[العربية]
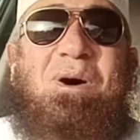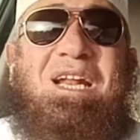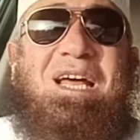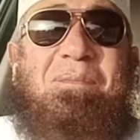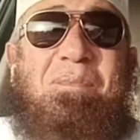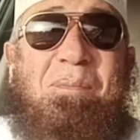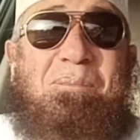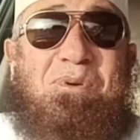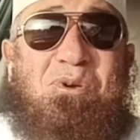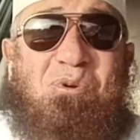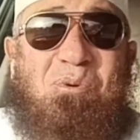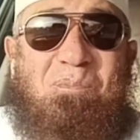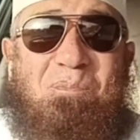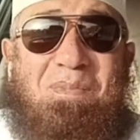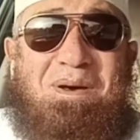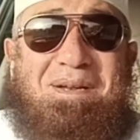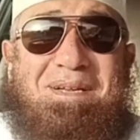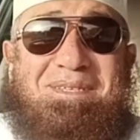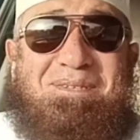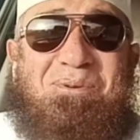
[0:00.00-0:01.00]
مرحبا
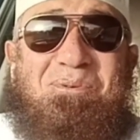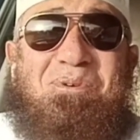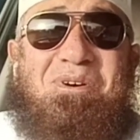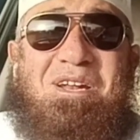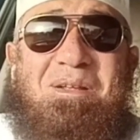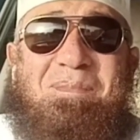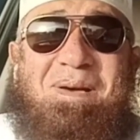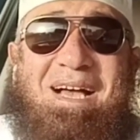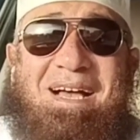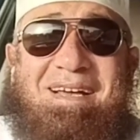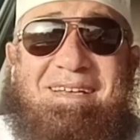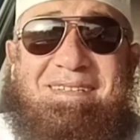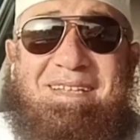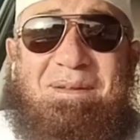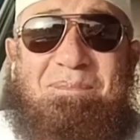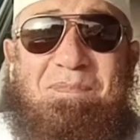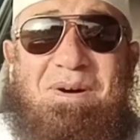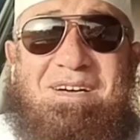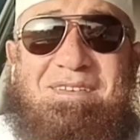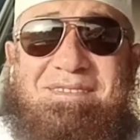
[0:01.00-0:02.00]
بكم مرة أخرى مع
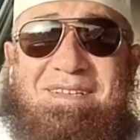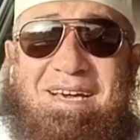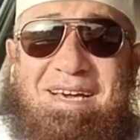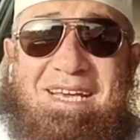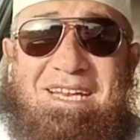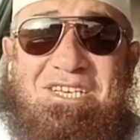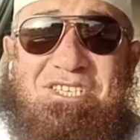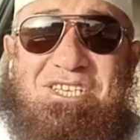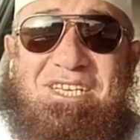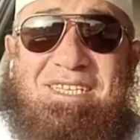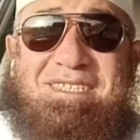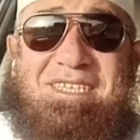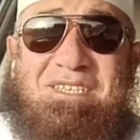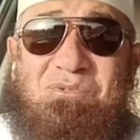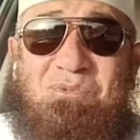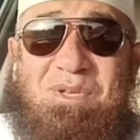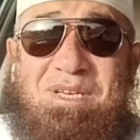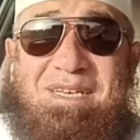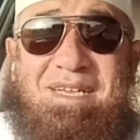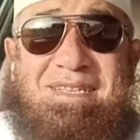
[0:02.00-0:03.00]
هذا المقطع
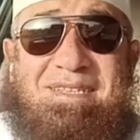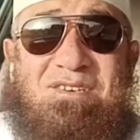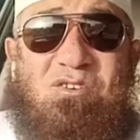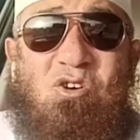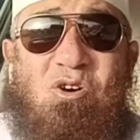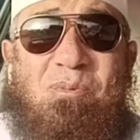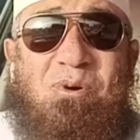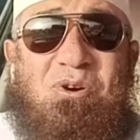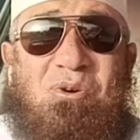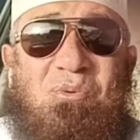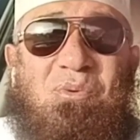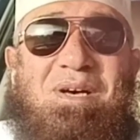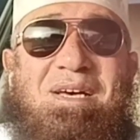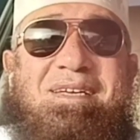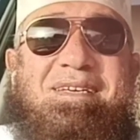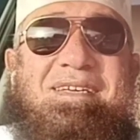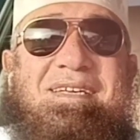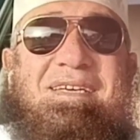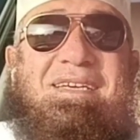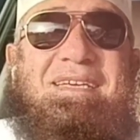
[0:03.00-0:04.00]
الجديد والذي هو
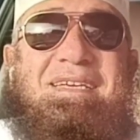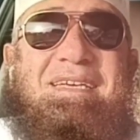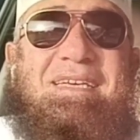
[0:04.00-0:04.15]
بعنوان